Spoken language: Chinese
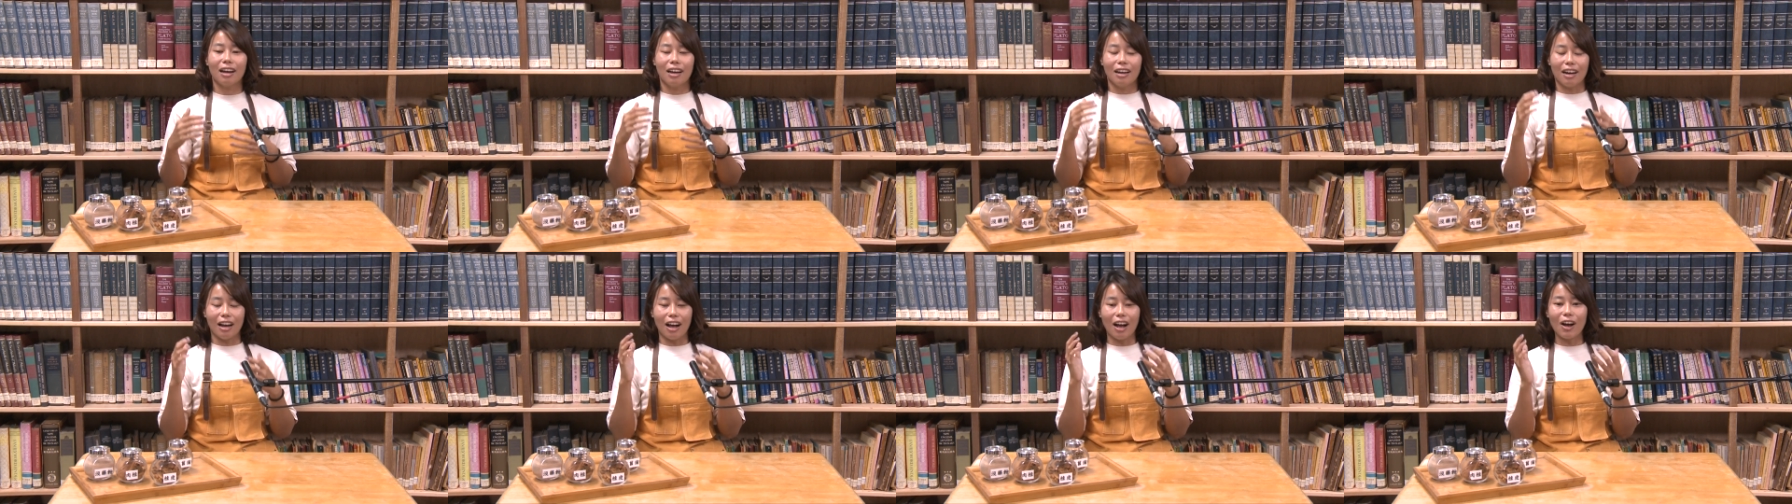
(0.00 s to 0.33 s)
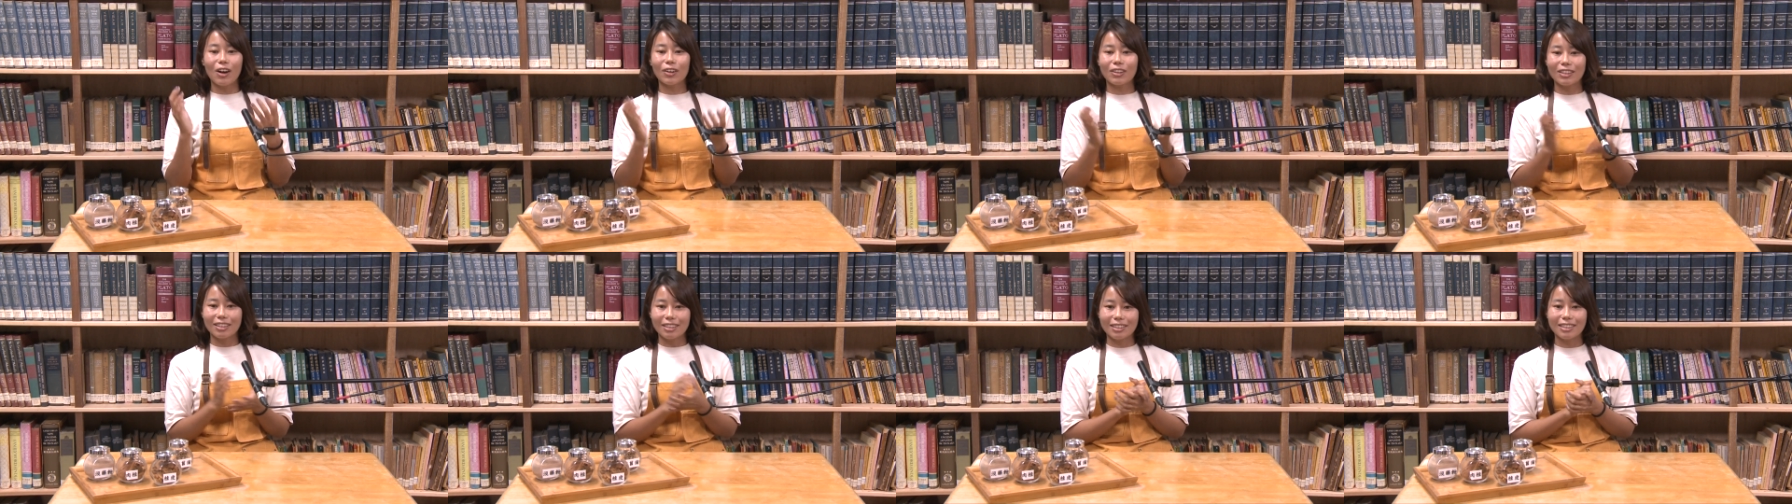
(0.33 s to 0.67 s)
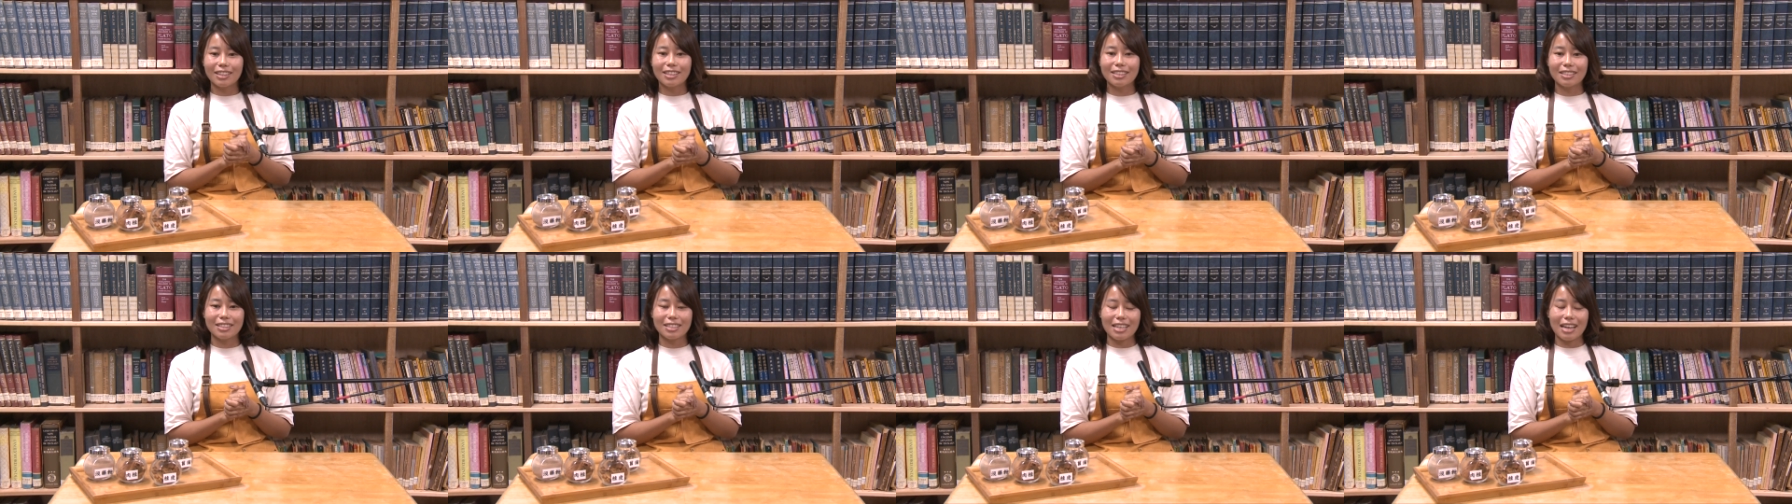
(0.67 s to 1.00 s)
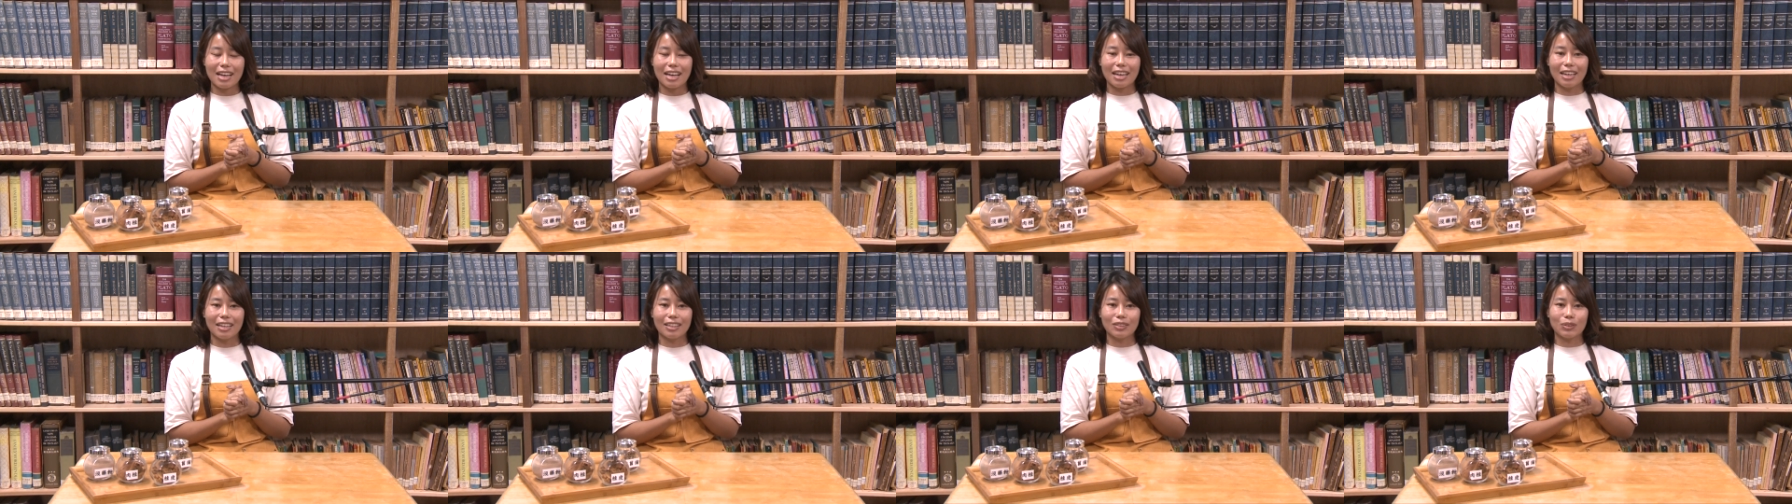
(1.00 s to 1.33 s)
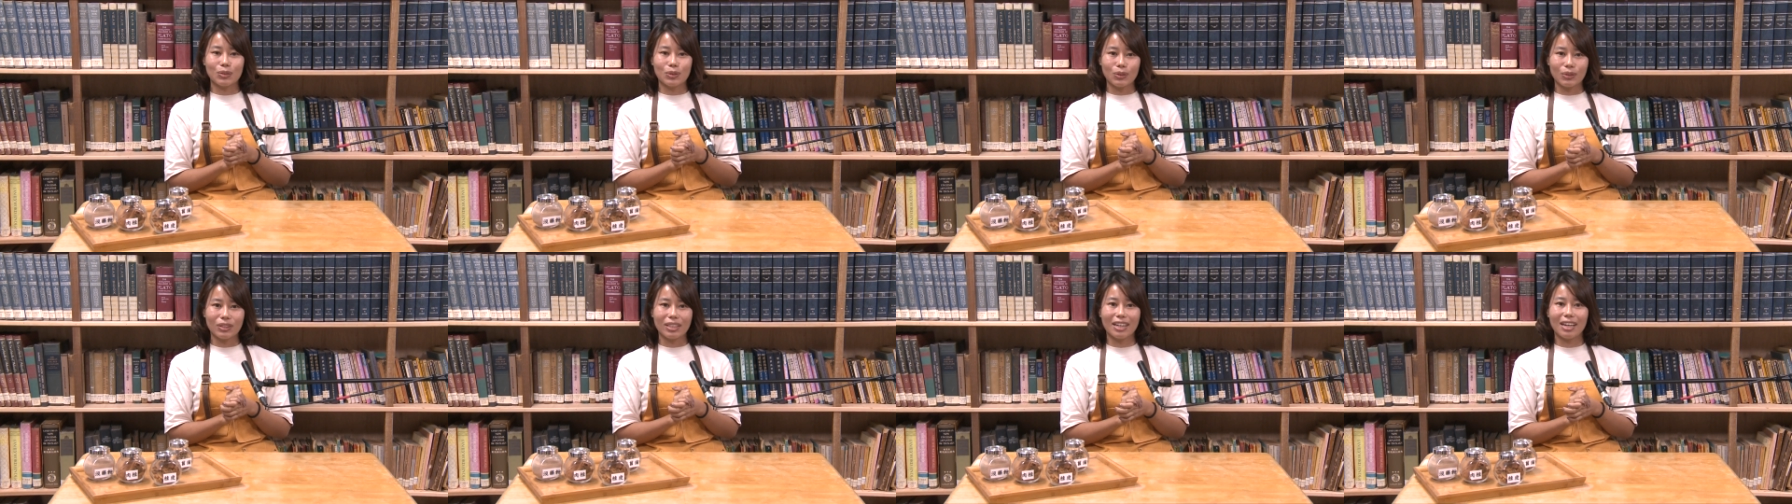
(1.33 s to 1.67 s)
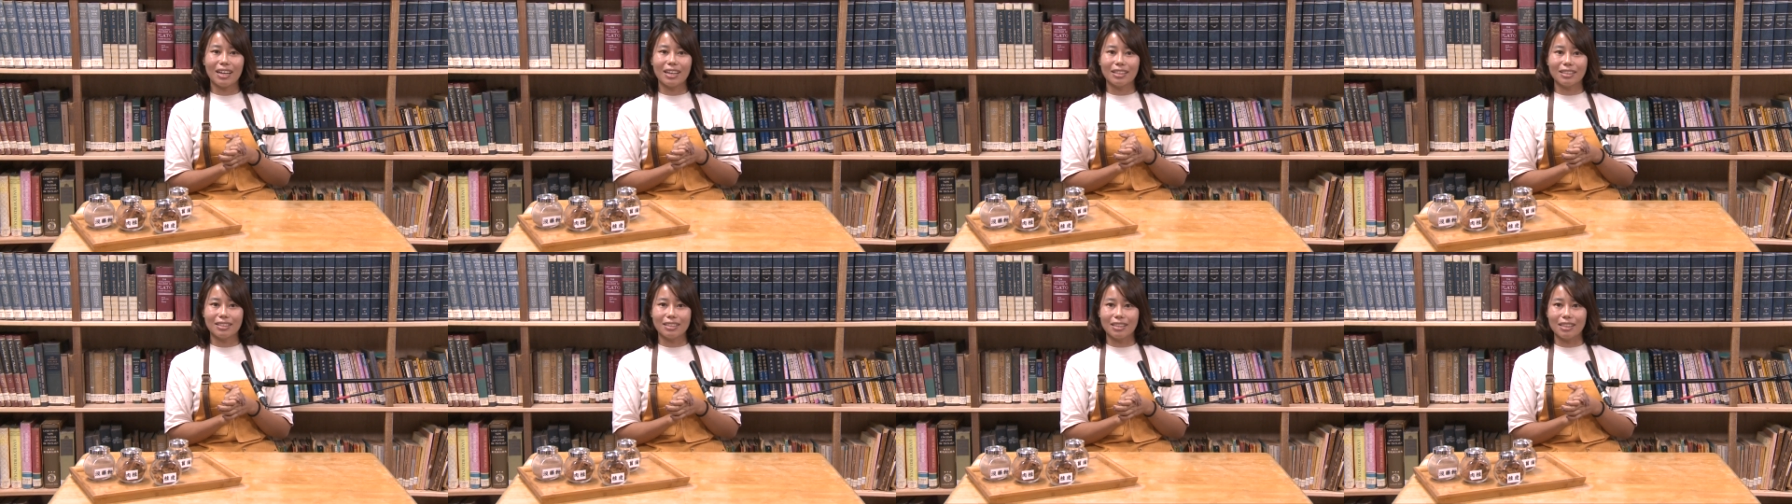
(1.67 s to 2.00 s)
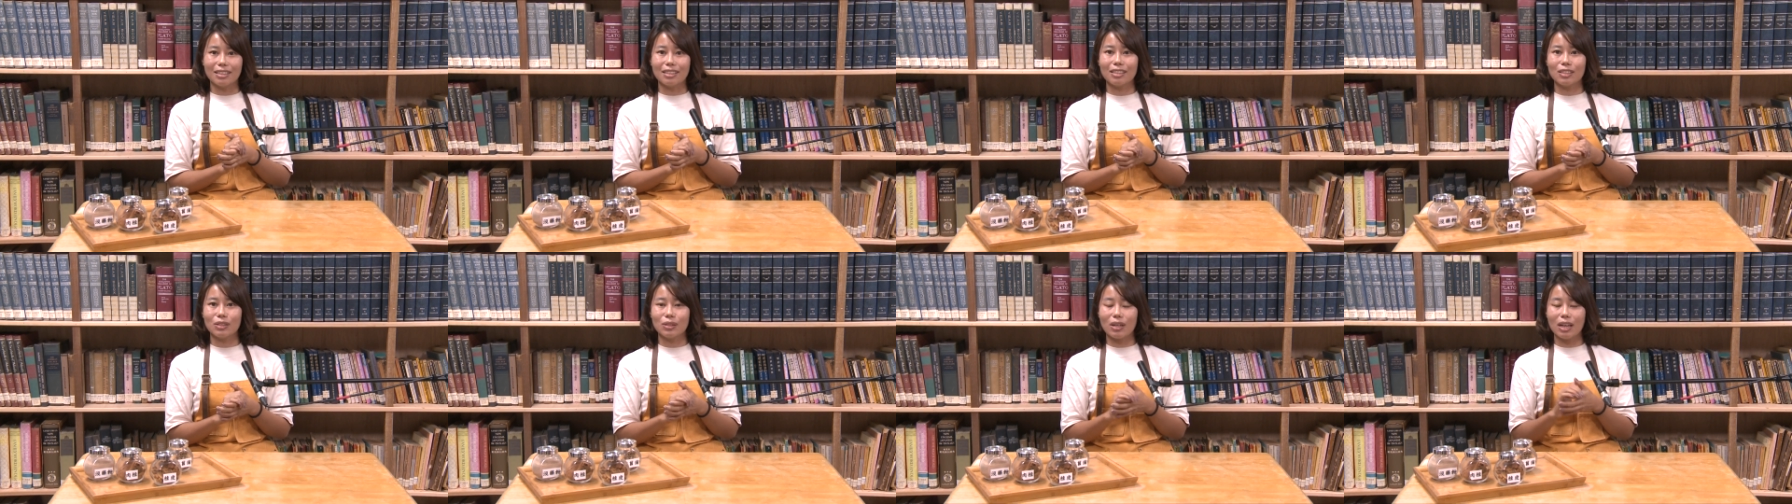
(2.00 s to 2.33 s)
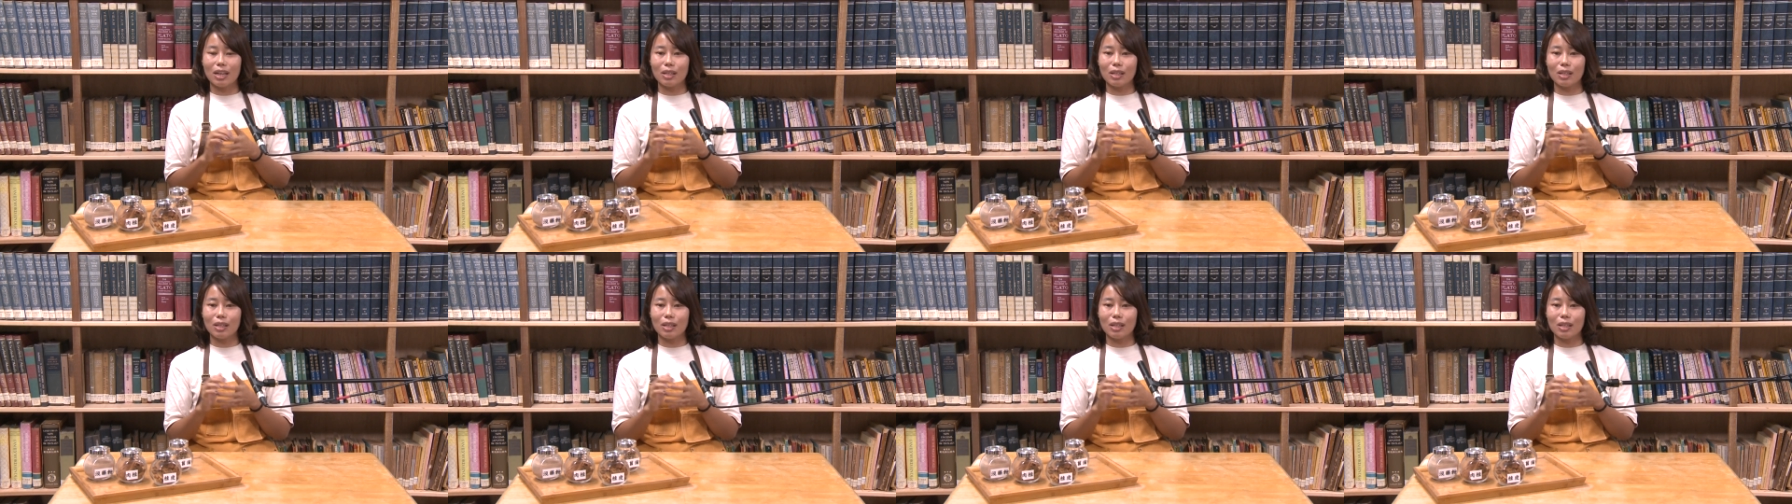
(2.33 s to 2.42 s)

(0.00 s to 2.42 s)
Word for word: 然后隔天再去看诊的时候，